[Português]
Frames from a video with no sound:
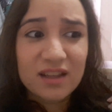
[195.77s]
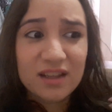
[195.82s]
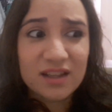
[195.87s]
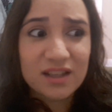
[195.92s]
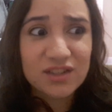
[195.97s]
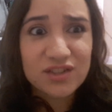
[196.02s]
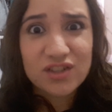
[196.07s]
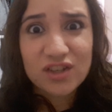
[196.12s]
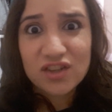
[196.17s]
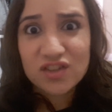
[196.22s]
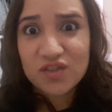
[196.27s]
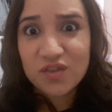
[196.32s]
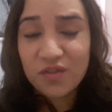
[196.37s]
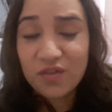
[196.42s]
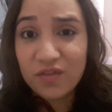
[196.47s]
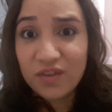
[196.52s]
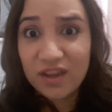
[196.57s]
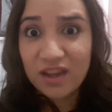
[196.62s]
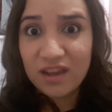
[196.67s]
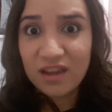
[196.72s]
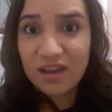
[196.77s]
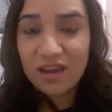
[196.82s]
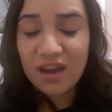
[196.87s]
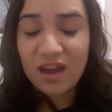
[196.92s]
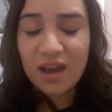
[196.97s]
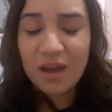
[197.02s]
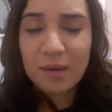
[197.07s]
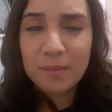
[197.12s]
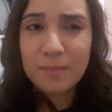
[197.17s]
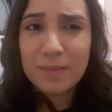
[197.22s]
que te
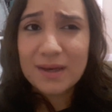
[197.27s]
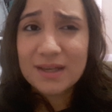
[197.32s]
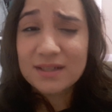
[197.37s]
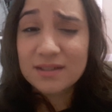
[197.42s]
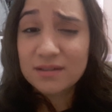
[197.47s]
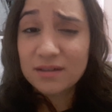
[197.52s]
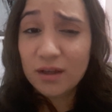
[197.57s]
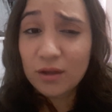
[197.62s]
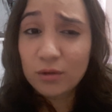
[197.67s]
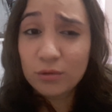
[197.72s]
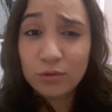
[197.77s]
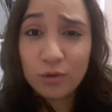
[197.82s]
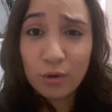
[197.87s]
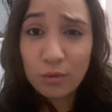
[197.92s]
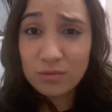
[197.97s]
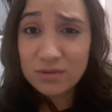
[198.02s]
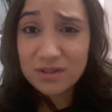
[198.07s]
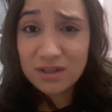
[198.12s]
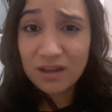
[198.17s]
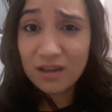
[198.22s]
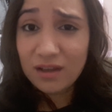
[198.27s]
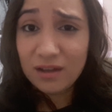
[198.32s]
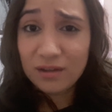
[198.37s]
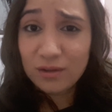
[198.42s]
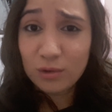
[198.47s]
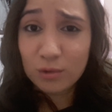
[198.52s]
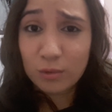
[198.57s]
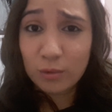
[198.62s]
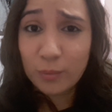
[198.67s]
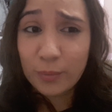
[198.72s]
edifiquem, mas eu não tô
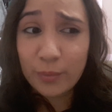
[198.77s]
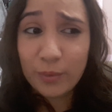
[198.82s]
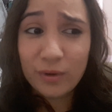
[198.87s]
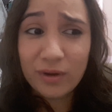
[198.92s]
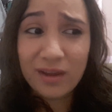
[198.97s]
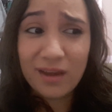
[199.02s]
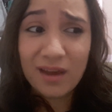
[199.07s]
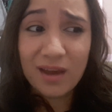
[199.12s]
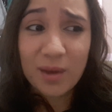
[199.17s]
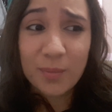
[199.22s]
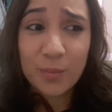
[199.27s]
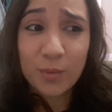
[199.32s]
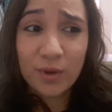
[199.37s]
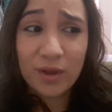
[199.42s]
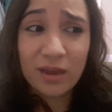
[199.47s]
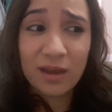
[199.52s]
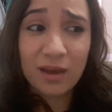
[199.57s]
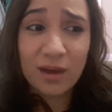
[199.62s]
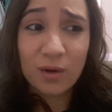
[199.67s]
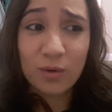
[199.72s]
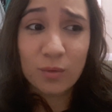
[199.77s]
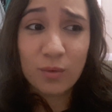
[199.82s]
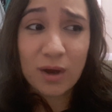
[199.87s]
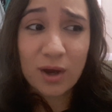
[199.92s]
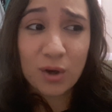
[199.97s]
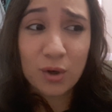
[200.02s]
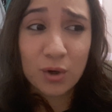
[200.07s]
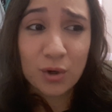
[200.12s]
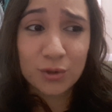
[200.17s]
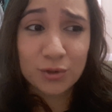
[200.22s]
conseguindo. Por quê? Porque eu
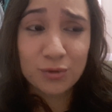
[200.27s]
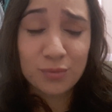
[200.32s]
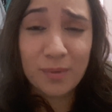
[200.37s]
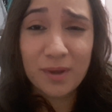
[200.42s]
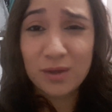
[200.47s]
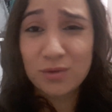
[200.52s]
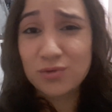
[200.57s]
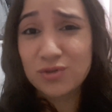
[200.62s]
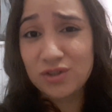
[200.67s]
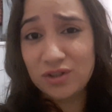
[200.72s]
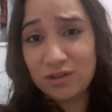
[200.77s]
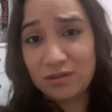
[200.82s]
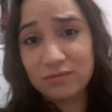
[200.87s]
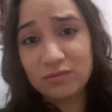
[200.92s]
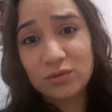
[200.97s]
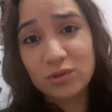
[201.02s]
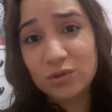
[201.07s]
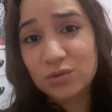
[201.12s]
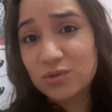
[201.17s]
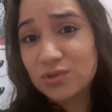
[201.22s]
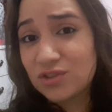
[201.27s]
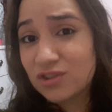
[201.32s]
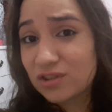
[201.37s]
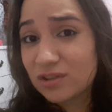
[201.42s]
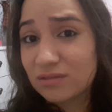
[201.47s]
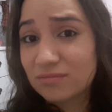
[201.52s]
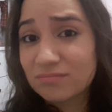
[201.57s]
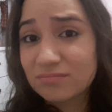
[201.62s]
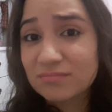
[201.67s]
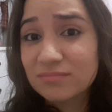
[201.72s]
acordo meio-dia, todo
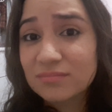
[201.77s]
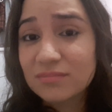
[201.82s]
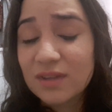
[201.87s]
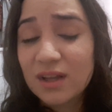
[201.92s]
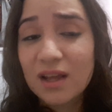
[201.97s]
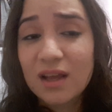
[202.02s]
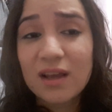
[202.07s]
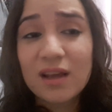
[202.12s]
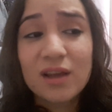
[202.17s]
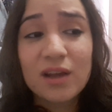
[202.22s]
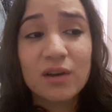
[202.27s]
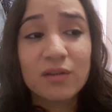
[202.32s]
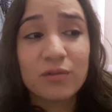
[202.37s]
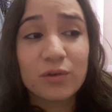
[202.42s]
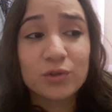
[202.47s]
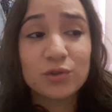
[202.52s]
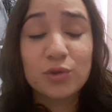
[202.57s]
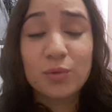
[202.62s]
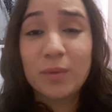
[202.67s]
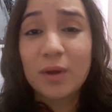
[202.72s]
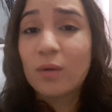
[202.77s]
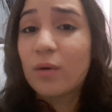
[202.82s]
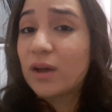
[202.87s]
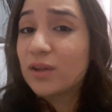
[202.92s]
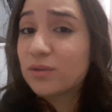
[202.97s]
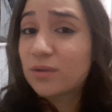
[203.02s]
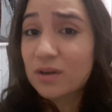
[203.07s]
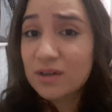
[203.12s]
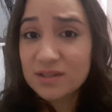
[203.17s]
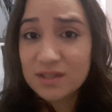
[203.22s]
dia. Vou dormir
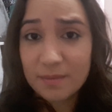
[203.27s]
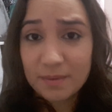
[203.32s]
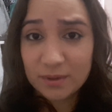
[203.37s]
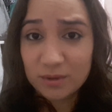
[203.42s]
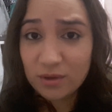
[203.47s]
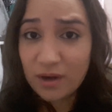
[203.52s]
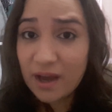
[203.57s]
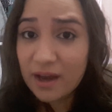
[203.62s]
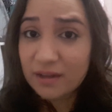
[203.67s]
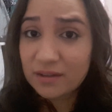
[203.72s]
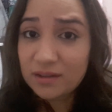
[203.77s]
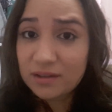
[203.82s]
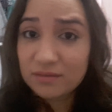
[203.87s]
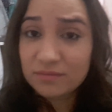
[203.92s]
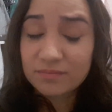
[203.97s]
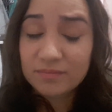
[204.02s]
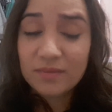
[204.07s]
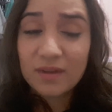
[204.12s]
4 horas da madrugada.